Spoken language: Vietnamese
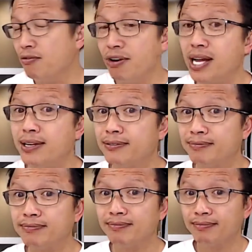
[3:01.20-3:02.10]
phải xây
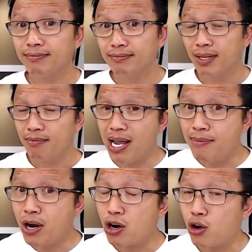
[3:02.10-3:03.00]
bởi vì mới
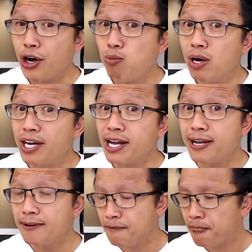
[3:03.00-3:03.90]
nói là có động lực để xây